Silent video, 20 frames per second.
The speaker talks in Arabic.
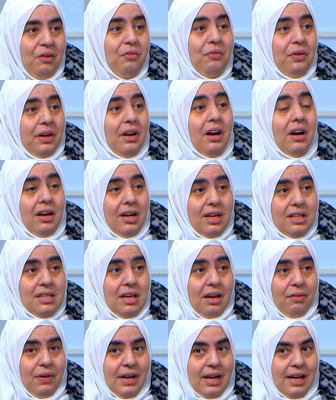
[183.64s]
فكره خاطئه
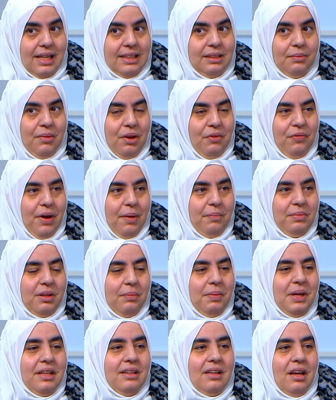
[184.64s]
فانا لازم افهم
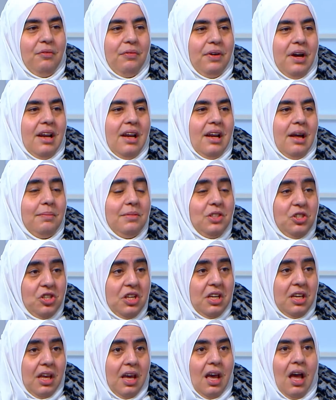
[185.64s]
طبيعه الافكار اللي عم
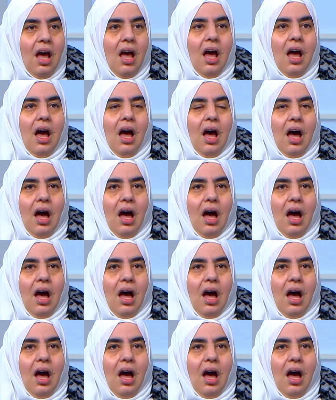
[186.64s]
تجيني نعم.